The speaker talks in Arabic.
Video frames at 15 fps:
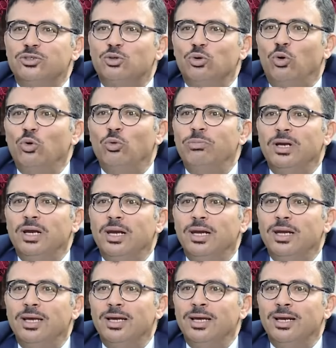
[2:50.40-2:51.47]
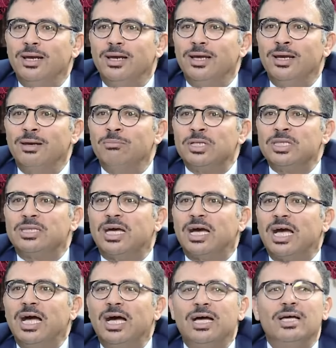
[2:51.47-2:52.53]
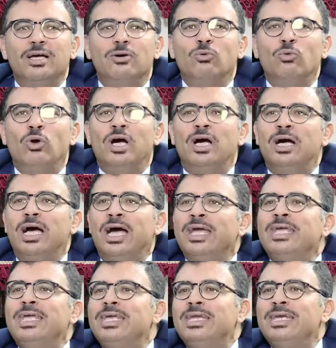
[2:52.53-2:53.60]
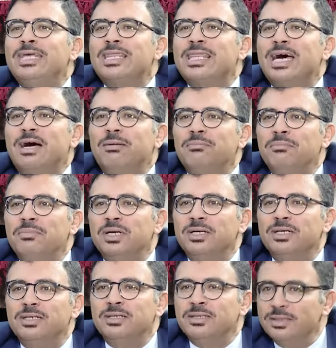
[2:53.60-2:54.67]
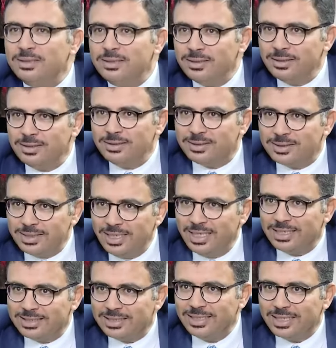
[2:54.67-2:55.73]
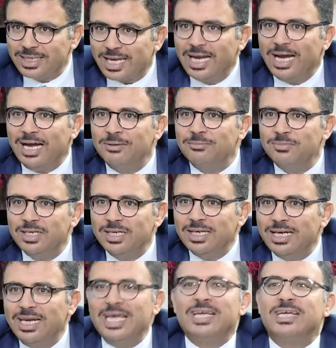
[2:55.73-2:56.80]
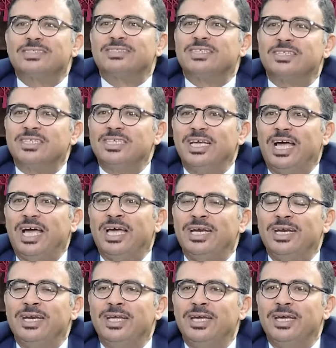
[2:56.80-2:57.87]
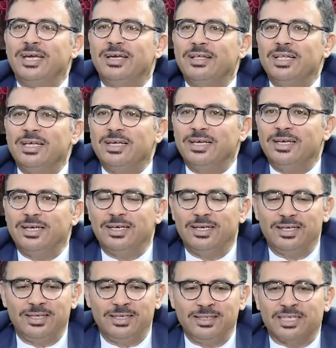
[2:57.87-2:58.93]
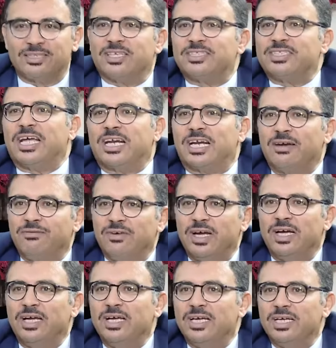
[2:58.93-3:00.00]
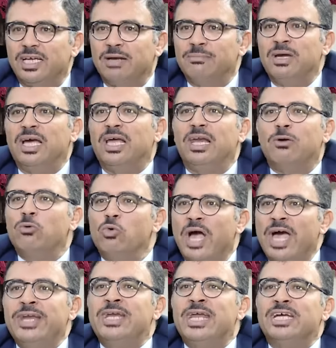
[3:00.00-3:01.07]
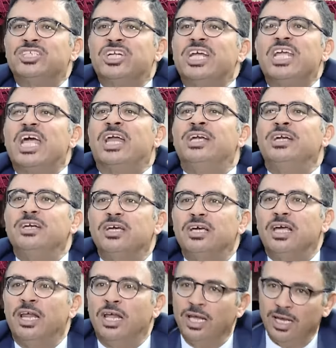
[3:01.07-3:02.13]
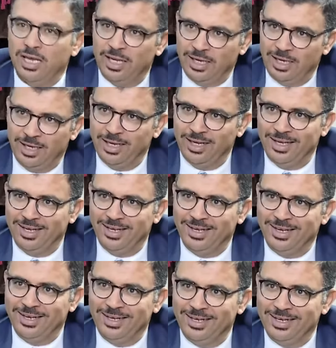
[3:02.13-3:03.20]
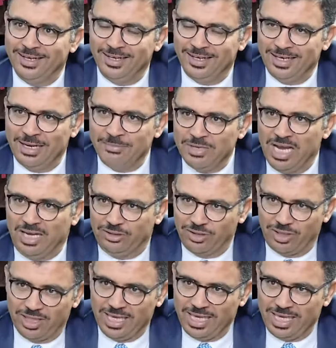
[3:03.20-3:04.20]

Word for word: شعوب المنطقه واي نظام سياسي قائم لا يستطيع ان يتصرف كما لو ان شيئا آه، آه، آه، لم يحدث